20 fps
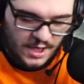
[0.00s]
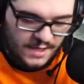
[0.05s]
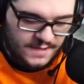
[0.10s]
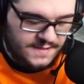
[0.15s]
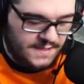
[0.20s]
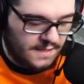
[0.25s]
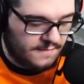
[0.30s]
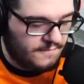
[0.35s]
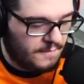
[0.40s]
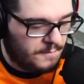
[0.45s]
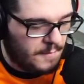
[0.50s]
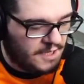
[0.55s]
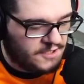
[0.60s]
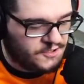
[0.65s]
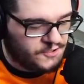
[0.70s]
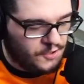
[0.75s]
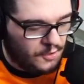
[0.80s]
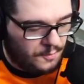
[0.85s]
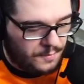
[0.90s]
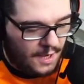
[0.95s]
Charizard V Max
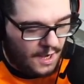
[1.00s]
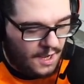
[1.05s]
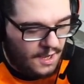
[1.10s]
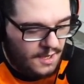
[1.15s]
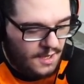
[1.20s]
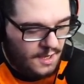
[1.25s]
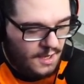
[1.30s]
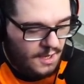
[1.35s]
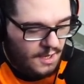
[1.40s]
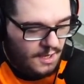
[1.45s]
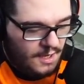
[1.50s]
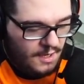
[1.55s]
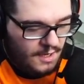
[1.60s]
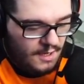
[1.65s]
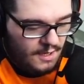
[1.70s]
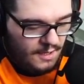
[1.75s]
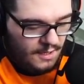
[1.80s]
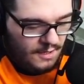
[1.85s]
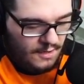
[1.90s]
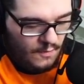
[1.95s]
sopra.
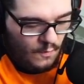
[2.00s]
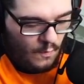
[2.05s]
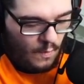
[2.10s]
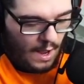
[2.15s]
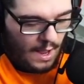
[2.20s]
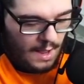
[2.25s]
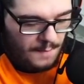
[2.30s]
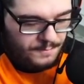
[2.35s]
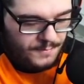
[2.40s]
Qua